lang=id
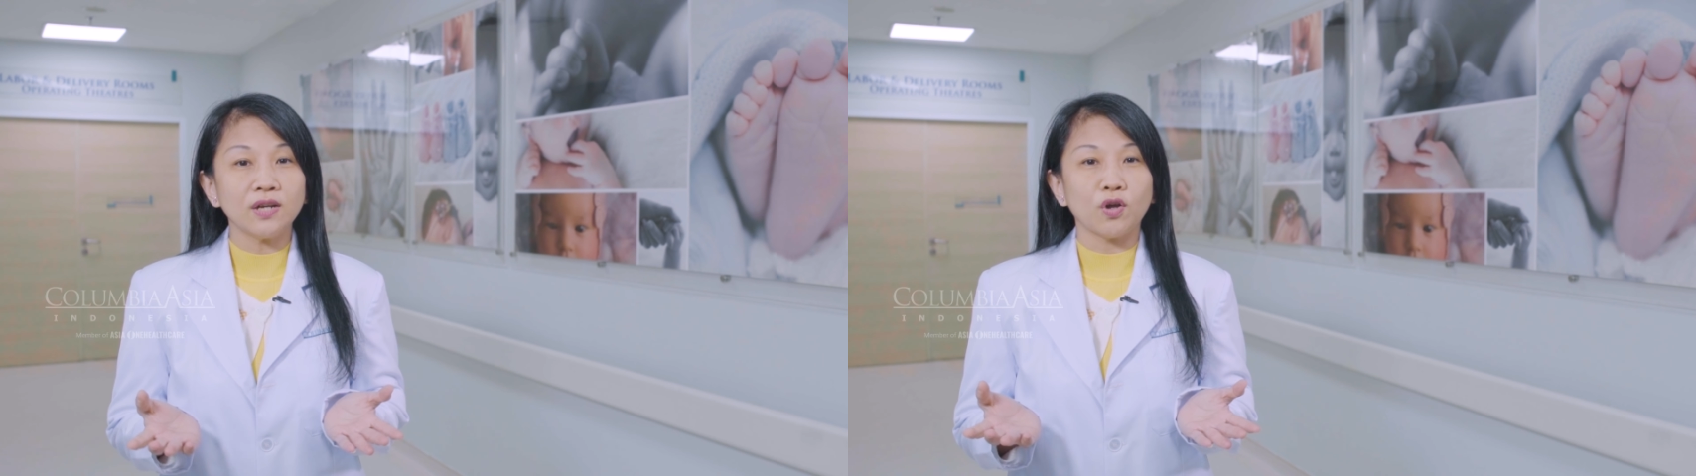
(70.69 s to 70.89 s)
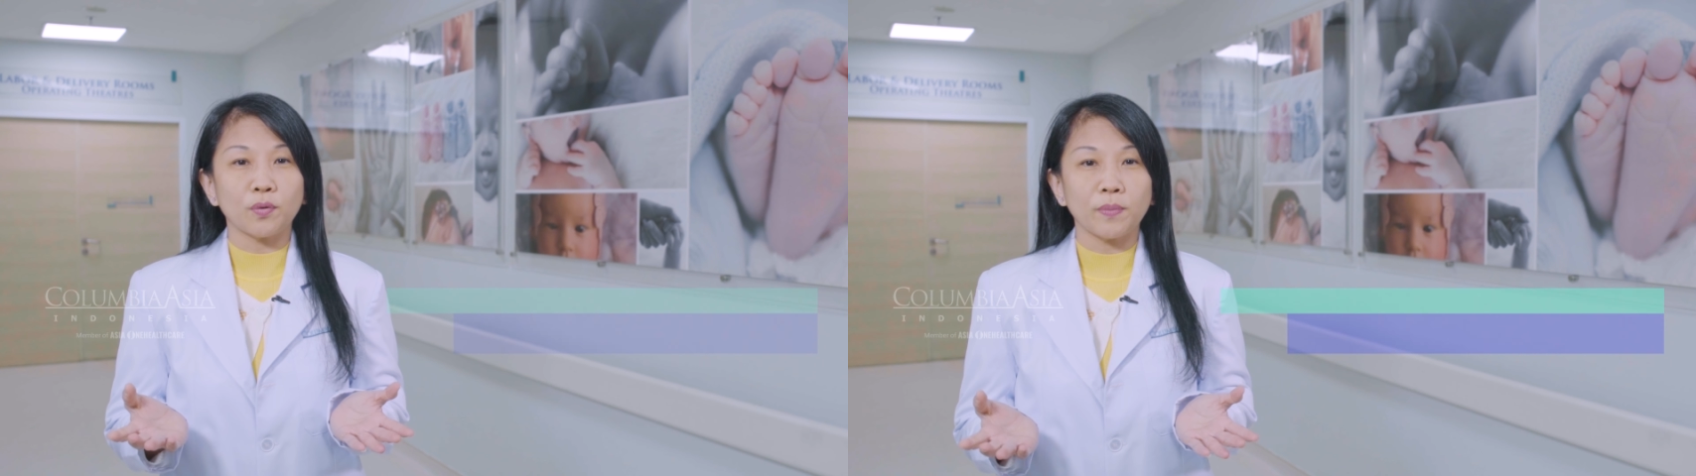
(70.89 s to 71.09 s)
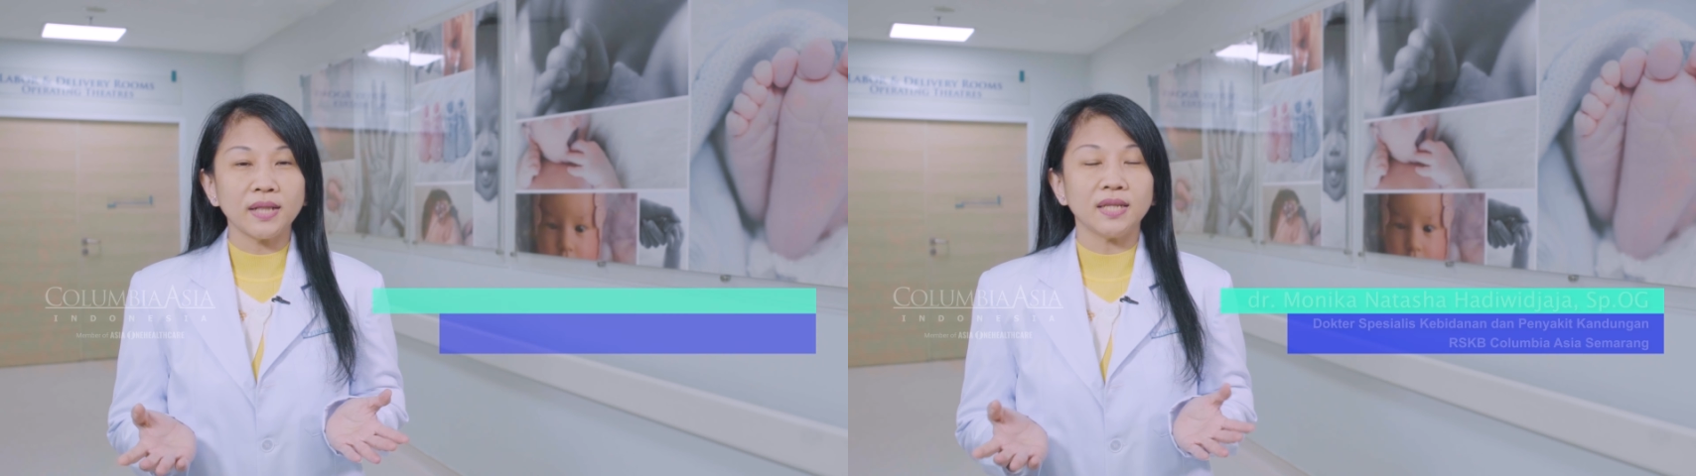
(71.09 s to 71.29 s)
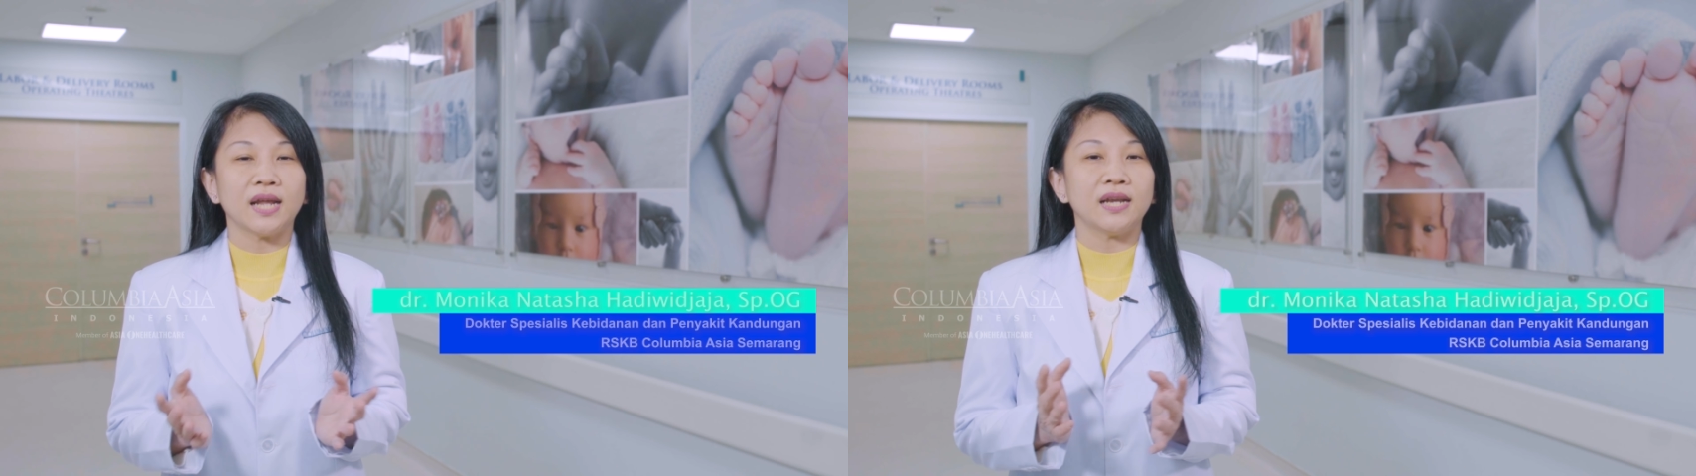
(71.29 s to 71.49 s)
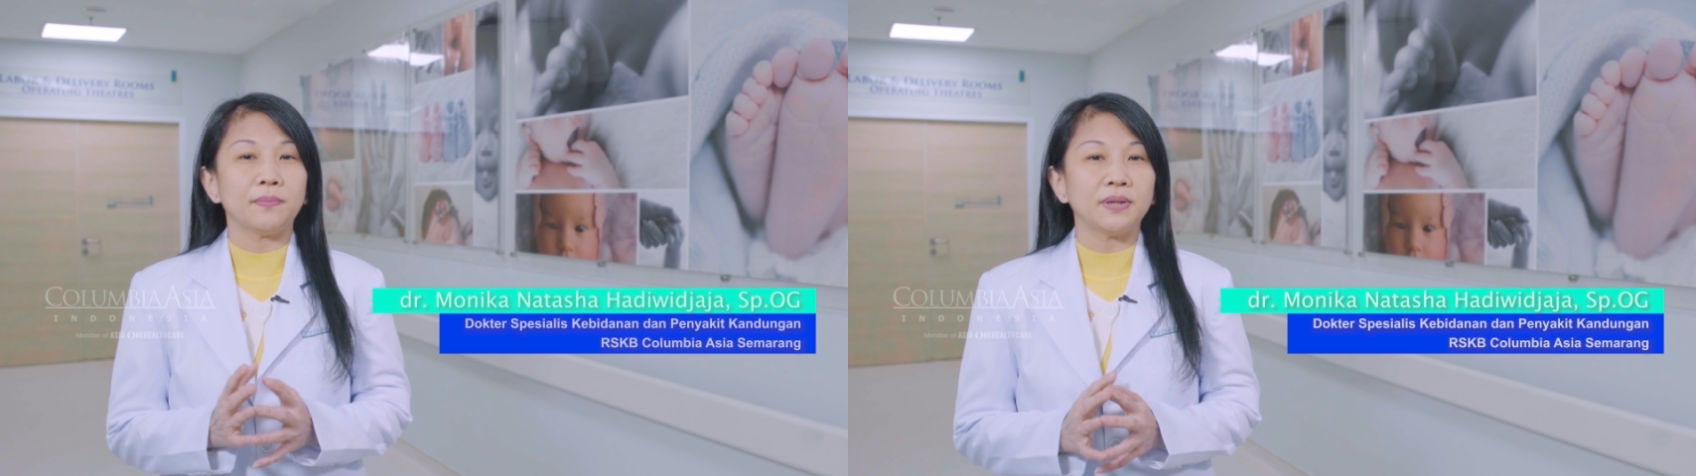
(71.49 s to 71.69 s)
normal,
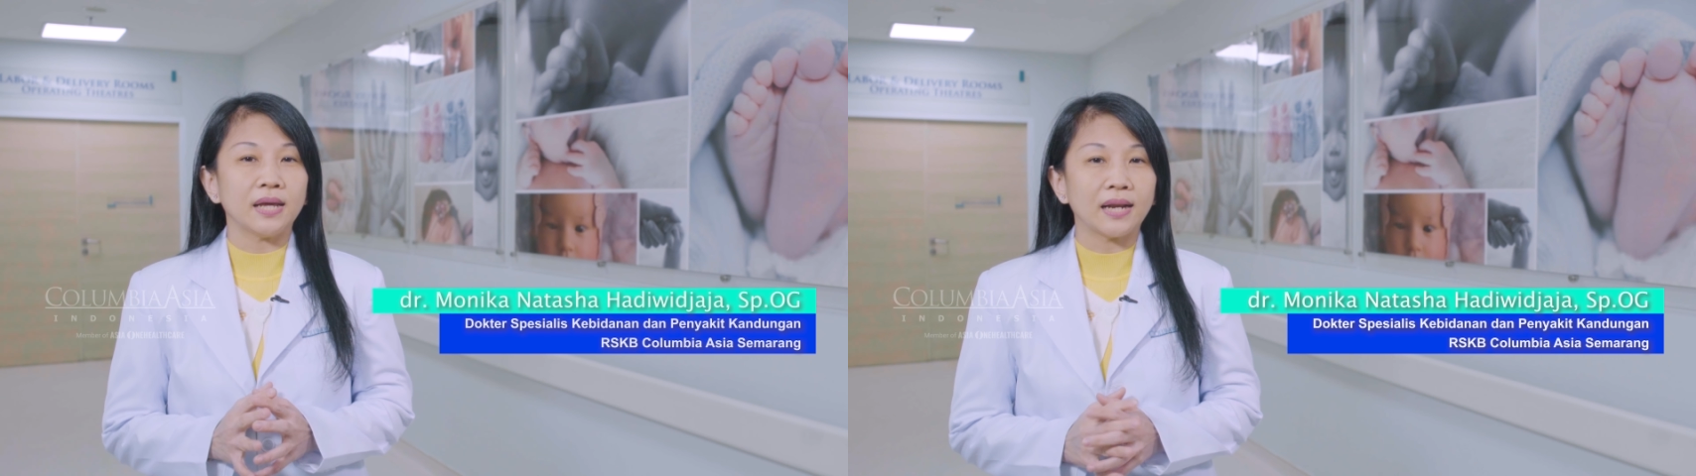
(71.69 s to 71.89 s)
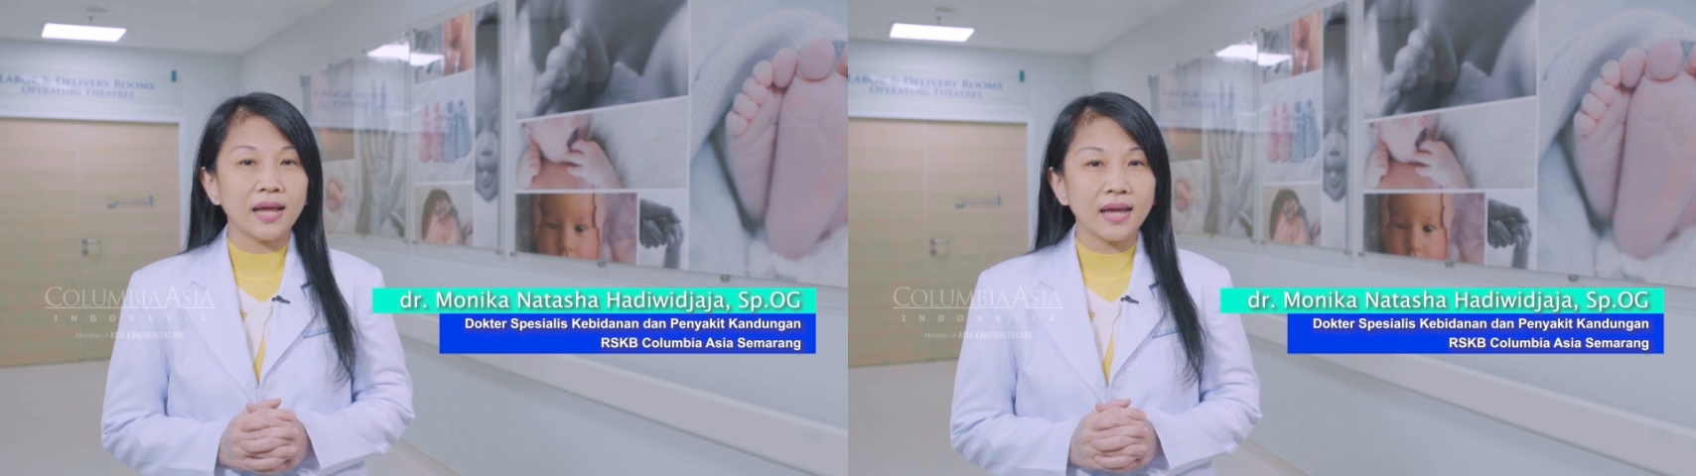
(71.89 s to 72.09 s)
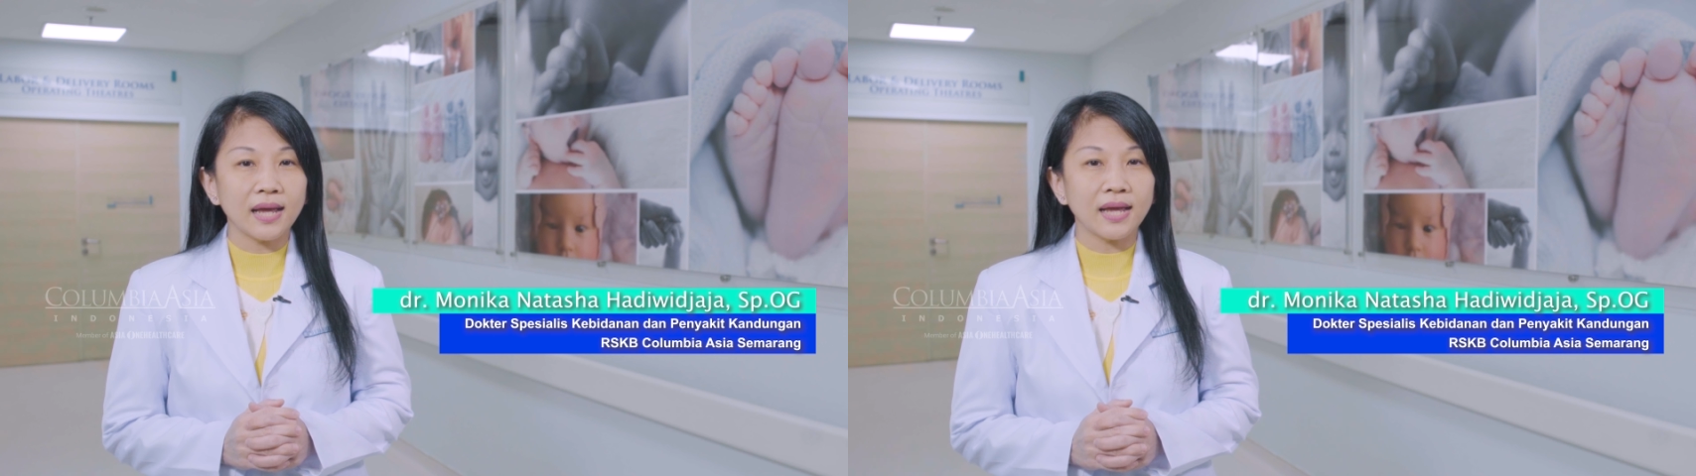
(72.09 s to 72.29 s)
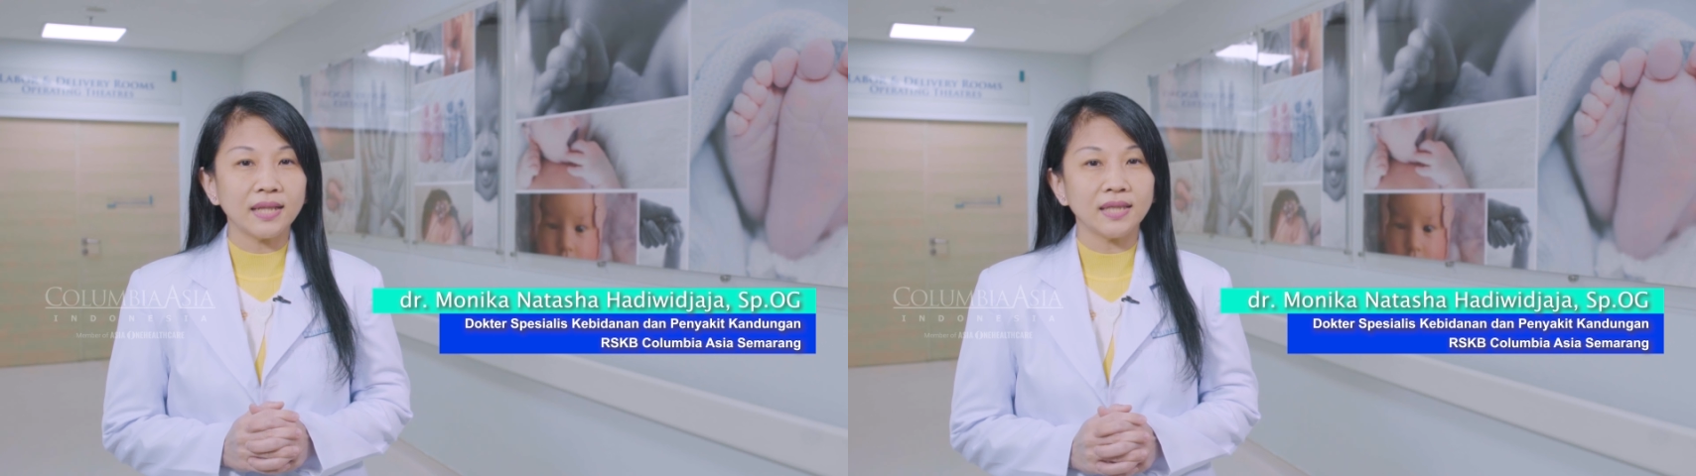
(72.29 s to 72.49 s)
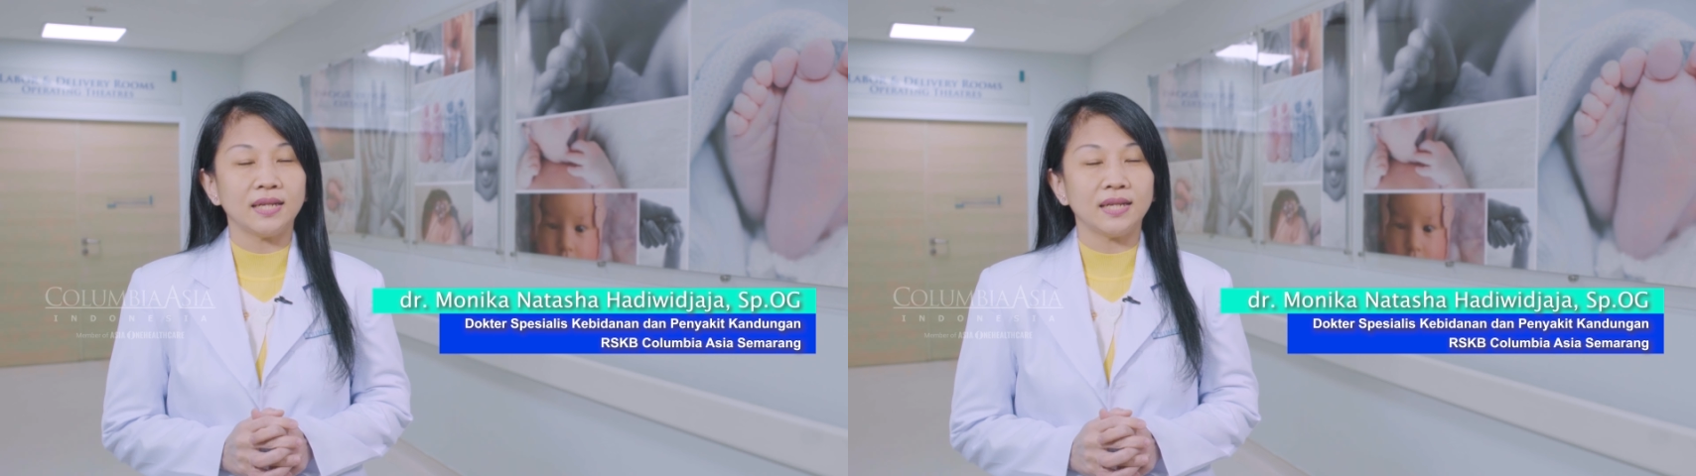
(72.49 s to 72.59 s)
tidak ada pendarahan,